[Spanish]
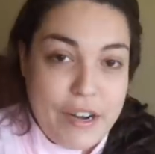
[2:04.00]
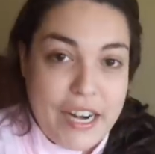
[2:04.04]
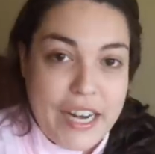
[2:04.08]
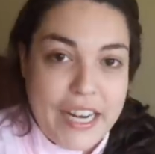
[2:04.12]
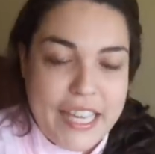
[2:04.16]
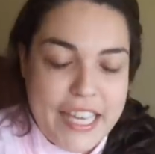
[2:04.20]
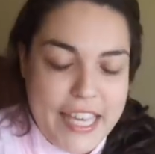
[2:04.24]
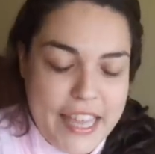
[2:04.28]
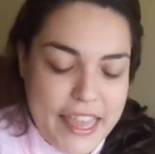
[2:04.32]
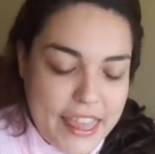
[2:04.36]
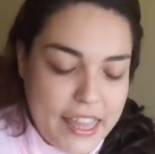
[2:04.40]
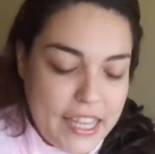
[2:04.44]

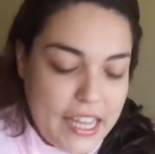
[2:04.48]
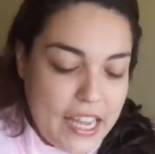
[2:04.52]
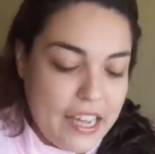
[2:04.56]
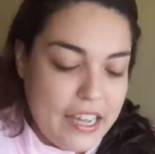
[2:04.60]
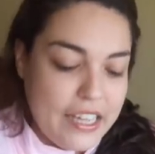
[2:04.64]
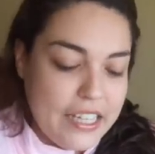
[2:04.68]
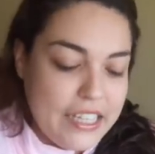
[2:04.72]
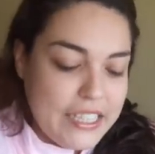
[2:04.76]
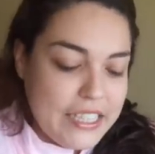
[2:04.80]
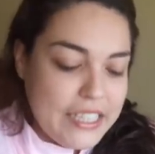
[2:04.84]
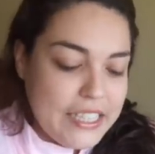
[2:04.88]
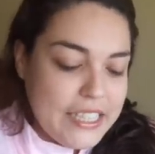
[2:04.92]

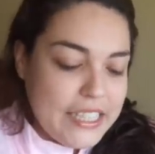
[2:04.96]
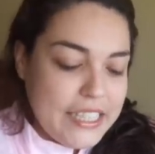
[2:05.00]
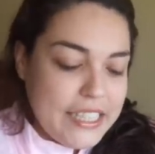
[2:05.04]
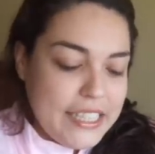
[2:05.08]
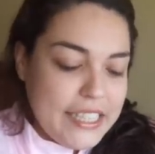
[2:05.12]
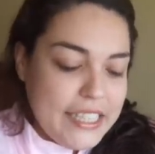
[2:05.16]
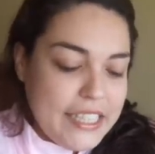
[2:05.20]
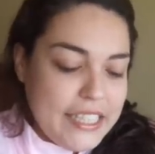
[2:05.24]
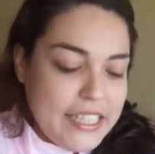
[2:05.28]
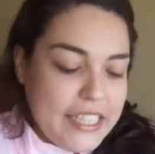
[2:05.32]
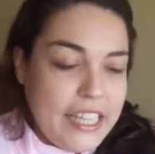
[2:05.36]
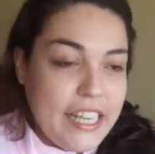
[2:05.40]
franquicia.
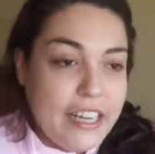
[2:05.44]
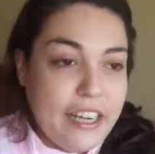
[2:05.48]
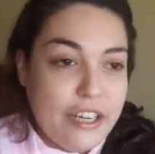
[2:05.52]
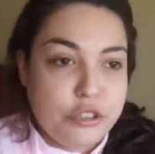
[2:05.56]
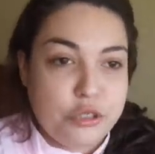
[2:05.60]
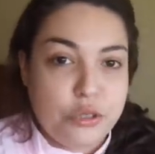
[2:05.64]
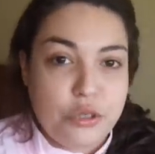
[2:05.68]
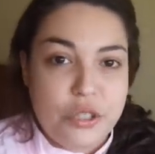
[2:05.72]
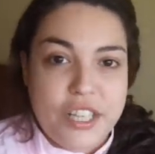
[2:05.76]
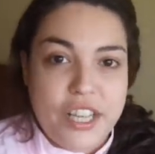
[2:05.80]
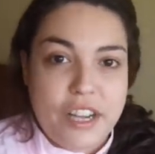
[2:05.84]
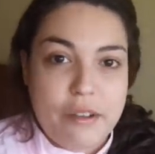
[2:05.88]
Y
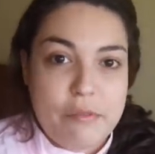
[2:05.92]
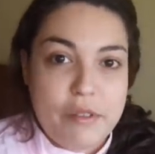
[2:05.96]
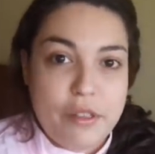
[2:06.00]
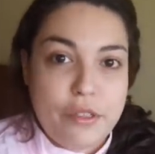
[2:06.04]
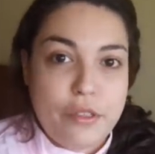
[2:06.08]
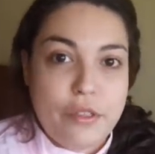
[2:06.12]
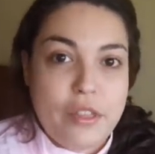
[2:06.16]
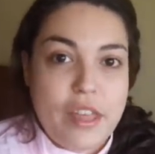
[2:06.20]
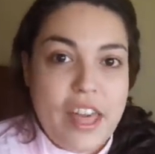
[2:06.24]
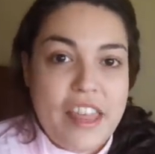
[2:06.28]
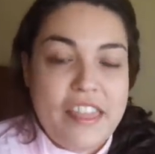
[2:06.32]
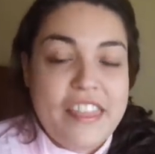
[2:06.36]
resulta que en
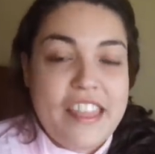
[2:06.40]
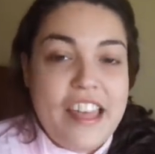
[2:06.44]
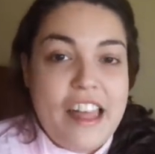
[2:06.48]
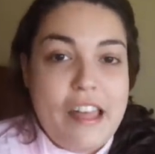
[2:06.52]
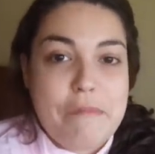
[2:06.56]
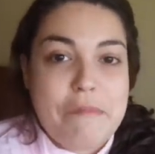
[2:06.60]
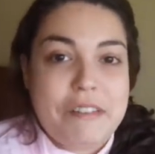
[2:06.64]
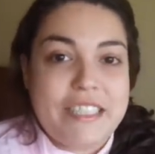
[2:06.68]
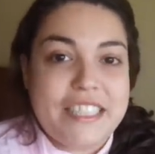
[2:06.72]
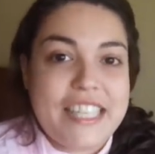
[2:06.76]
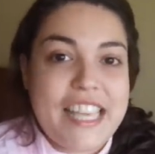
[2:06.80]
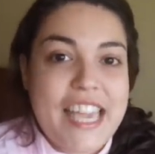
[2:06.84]
mi ciudad
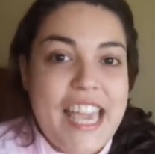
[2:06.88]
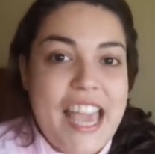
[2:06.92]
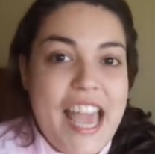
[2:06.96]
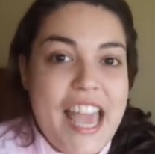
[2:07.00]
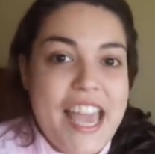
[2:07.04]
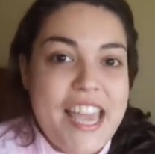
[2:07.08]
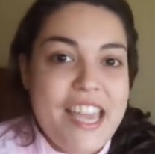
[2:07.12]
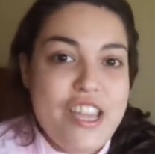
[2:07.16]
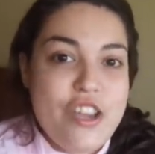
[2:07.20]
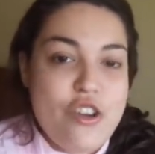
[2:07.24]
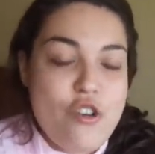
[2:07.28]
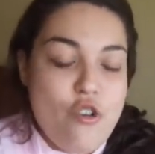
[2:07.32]
nada más que
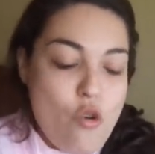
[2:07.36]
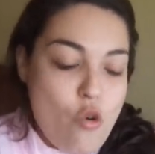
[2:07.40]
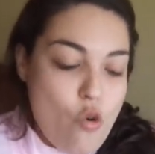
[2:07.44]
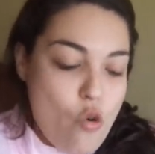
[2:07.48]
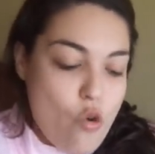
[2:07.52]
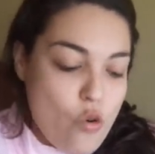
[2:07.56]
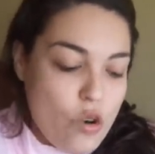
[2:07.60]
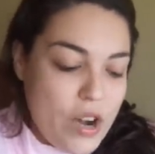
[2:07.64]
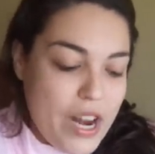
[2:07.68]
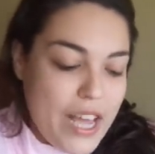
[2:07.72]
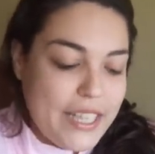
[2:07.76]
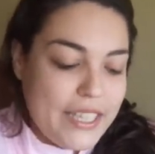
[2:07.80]
hay
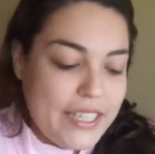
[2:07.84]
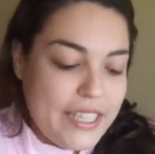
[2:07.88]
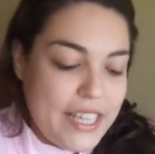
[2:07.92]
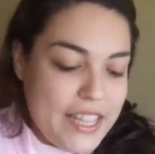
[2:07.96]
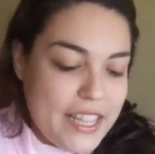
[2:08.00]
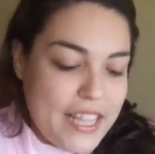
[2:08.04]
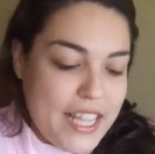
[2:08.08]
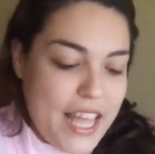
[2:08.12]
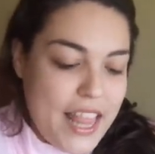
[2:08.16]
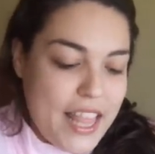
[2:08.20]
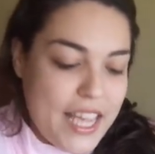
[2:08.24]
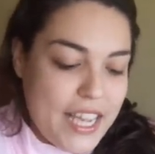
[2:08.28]
una
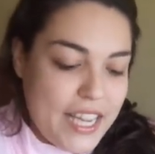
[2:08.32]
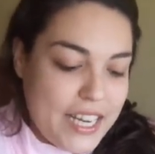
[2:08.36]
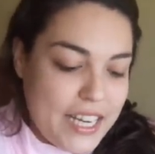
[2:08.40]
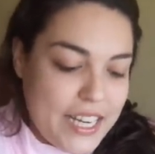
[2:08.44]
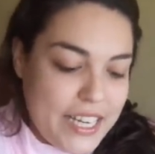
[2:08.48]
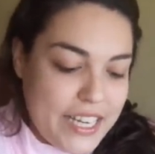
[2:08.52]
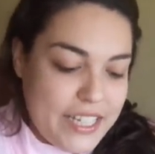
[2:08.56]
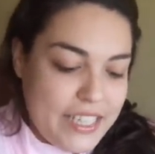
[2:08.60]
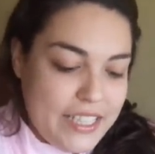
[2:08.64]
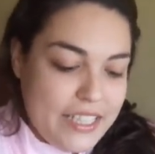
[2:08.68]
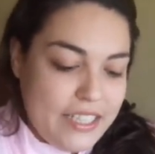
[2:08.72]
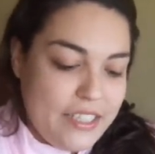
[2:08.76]
tienda de
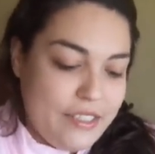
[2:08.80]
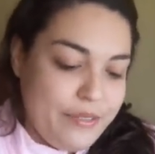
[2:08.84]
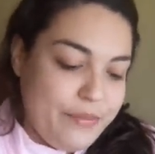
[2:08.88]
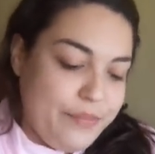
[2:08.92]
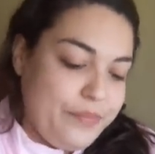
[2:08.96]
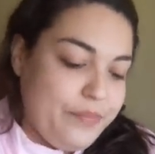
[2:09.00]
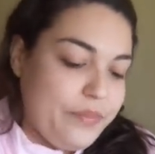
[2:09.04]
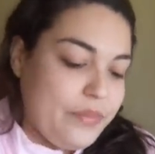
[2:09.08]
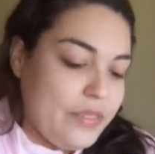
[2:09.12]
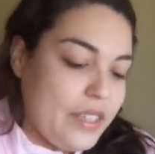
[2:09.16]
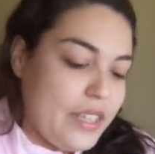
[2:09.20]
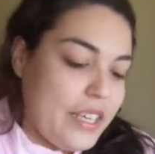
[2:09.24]
Claire's.
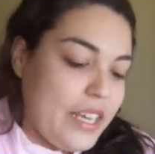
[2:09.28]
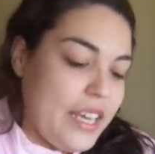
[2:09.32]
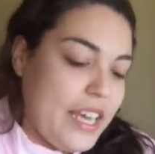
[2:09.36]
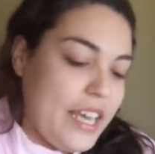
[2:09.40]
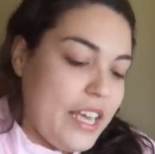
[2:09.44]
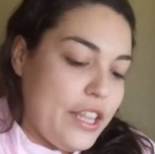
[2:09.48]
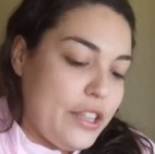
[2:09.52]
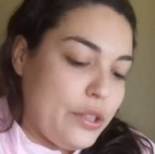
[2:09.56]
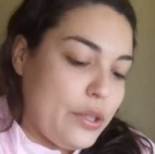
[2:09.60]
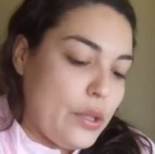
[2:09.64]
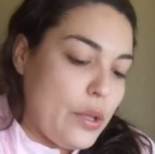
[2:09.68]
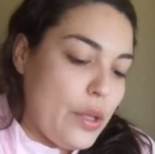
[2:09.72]

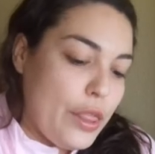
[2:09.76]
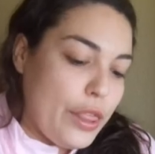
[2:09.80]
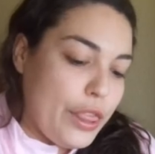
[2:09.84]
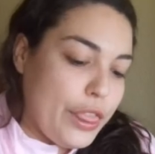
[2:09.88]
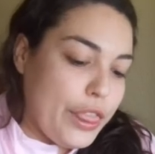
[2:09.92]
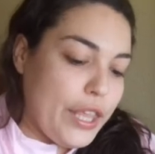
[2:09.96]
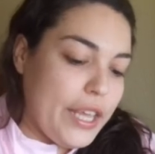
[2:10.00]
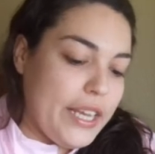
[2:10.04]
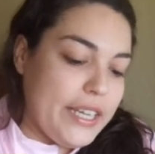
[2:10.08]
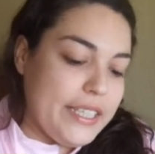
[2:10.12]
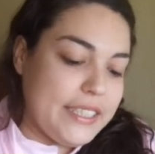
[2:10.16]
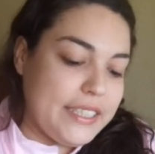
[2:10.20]

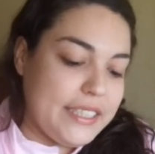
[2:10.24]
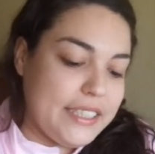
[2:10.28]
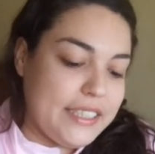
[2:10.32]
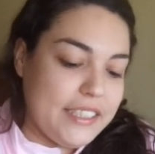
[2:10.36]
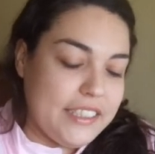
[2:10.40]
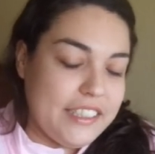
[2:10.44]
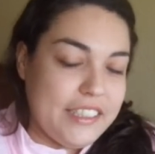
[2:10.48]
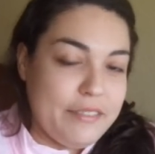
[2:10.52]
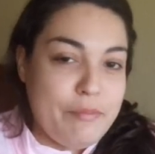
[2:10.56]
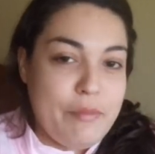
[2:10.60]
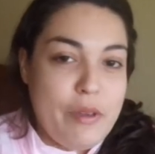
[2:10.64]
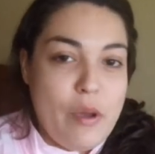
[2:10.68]
Entonces,
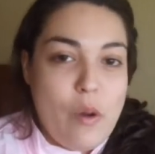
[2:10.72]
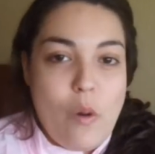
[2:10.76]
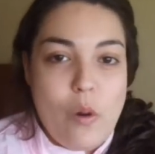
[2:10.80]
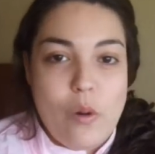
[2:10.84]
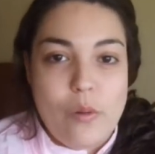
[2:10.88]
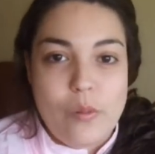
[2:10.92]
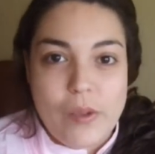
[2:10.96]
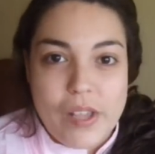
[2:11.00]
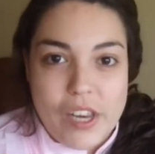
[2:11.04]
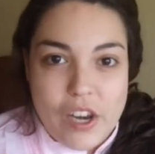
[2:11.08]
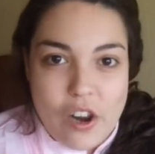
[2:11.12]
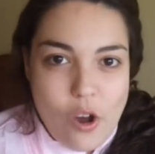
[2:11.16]
me
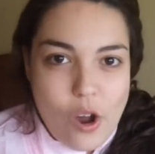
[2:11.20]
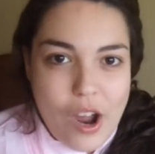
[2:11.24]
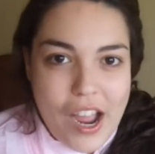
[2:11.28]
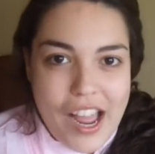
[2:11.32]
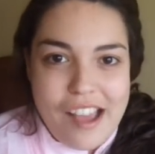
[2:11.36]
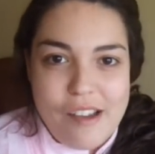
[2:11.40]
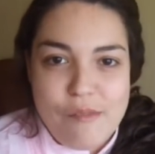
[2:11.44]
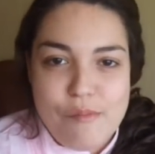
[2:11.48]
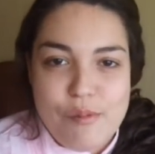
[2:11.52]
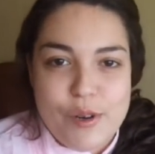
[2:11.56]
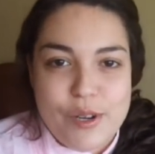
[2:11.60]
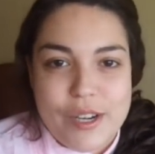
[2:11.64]
volví
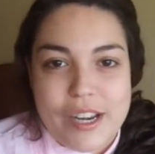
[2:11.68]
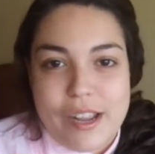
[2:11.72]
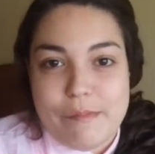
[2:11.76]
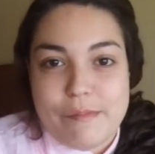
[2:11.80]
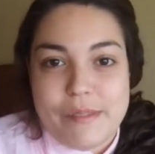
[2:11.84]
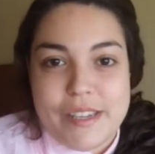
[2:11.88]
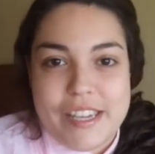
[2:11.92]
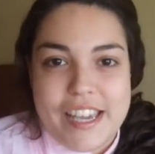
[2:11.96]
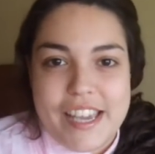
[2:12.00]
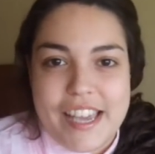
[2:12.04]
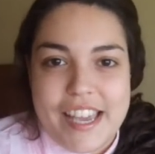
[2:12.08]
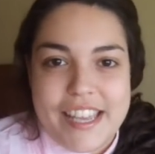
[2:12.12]
loca porque a
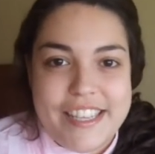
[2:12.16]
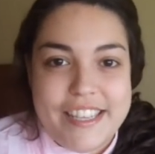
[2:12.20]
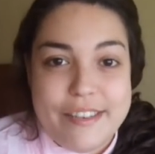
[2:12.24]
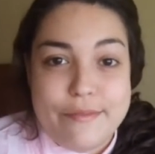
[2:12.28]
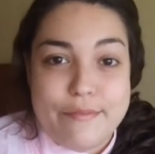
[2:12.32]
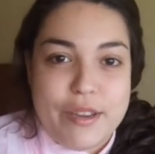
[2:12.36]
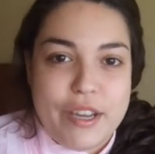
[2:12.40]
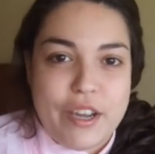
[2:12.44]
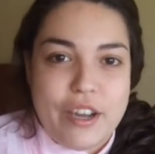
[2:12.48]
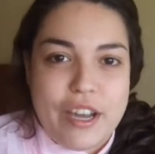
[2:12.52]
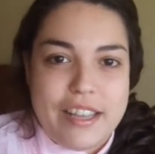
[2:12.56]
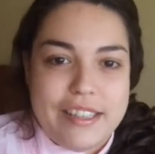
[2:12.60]
mí
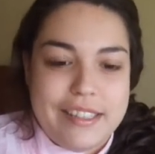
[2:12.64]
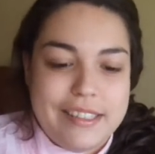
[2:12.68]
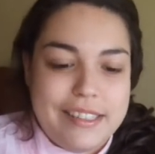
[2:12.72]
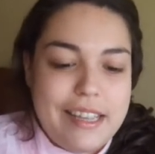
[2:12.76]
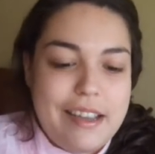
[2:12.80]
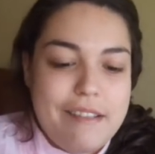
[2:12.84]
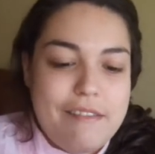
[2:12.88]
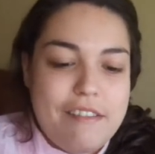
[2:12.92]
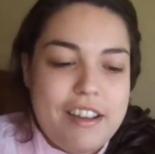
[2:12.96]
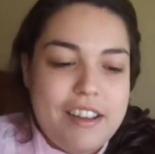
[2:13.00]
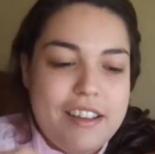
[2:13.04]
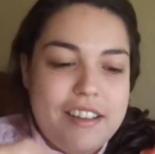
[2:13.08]
allí me
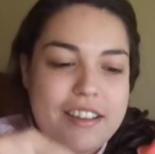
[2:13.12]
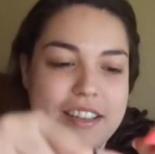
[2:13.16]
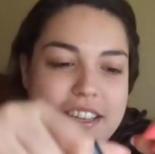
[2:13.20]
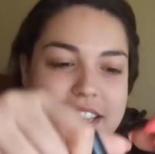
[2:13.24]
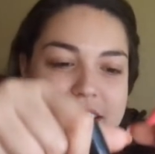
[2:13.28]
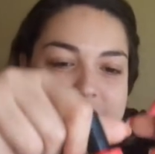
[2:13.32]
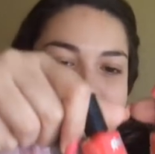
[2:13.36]
encantaba